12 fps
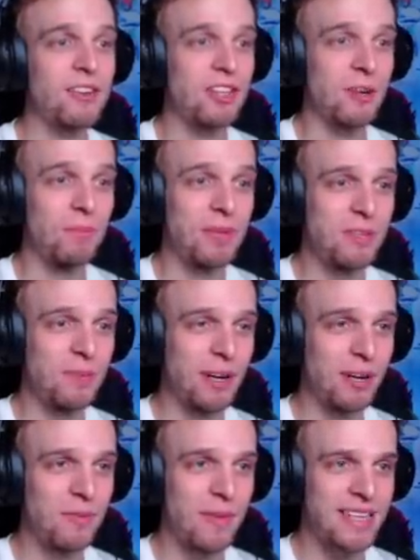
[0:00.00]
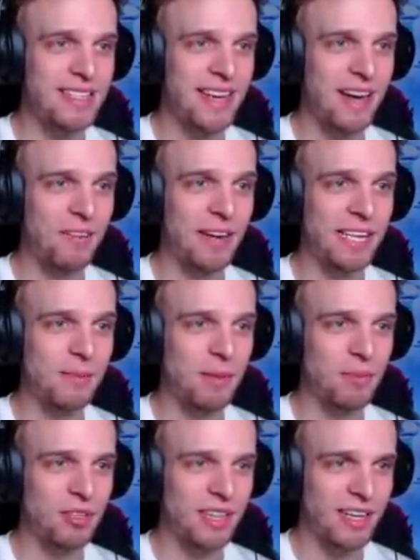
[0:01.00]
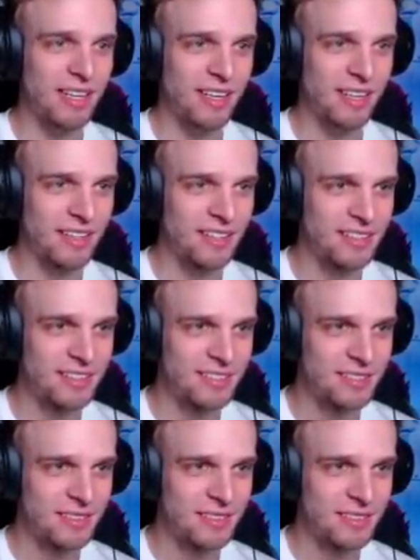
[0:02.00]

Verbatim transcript: Ah, eu achei um piso branco mais legal ainda pra botar aqui